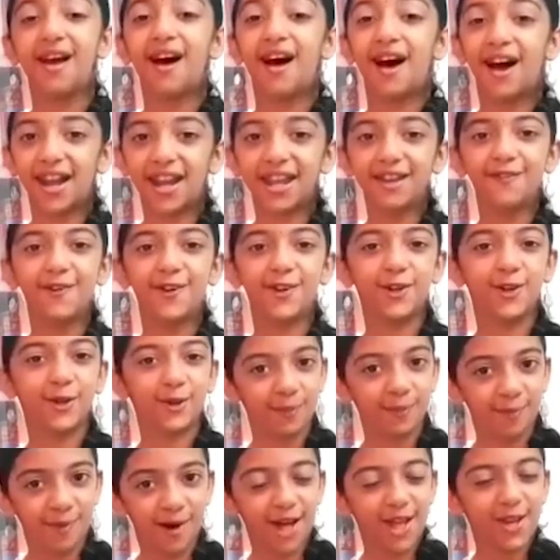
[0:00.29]

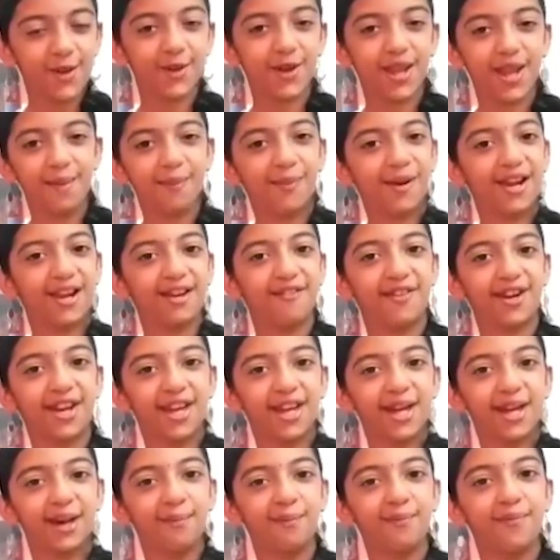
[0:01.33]
அனைவருக்கும் ஆரோக்கியமான
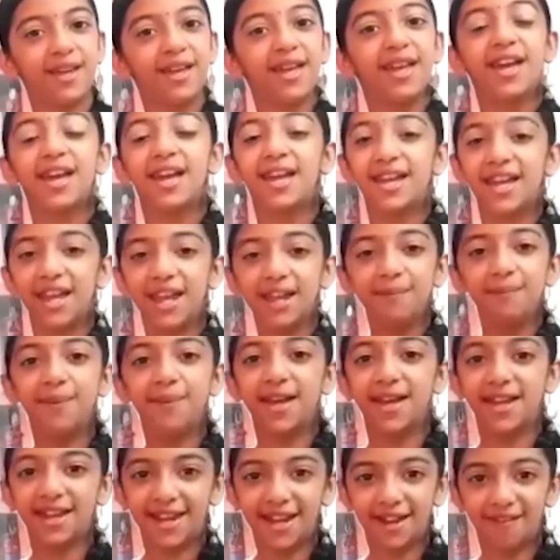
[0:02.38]
வணக்கம் என்
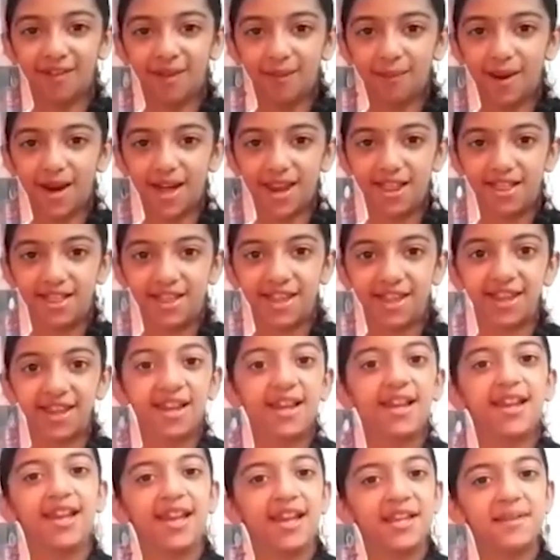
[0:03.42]
பெயர் கவி பாரதி
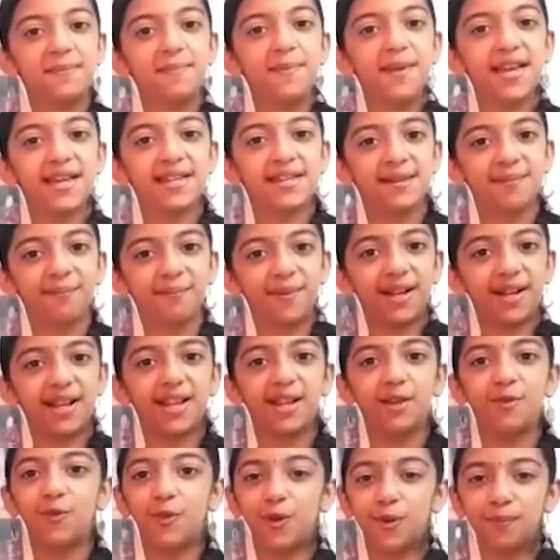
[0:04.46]
எஸ்பிஎஸ்எம்
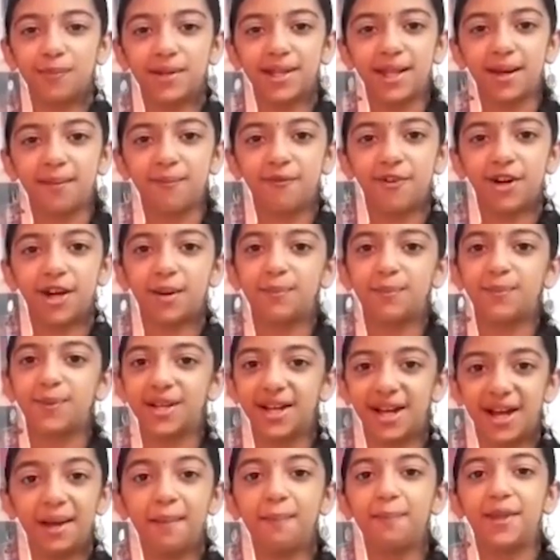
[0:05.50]
பள்ளியில் ஒன்பதாம் வகுப்பு
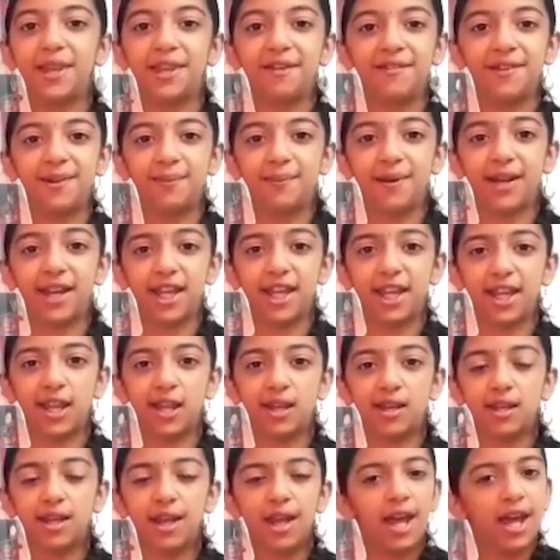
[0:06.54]
பிரிவில்
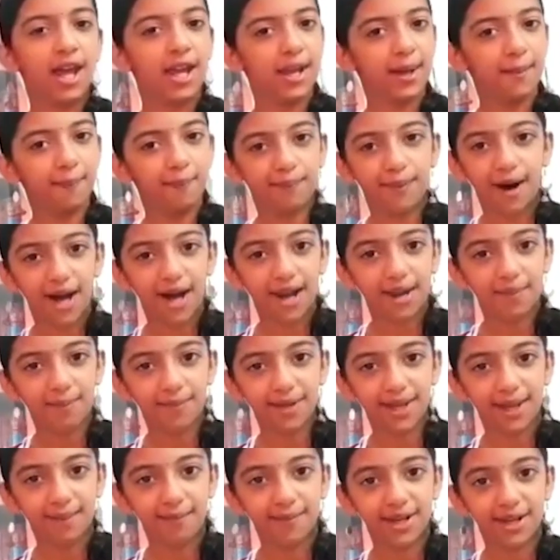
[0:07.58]
படிக்கிறேன் நம்
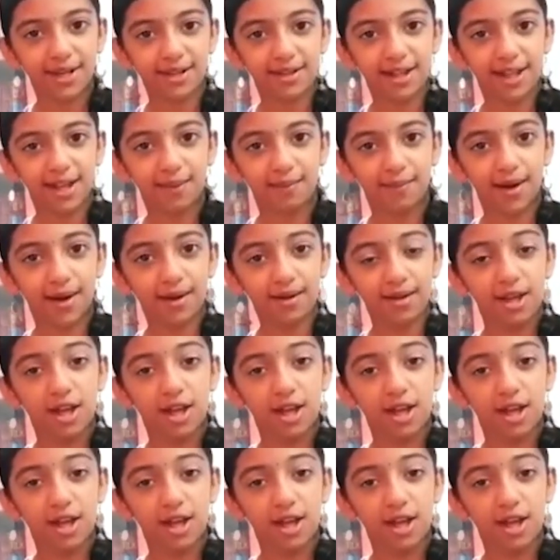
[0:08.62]
பாரம்பரியம் என்ன தெரியுமா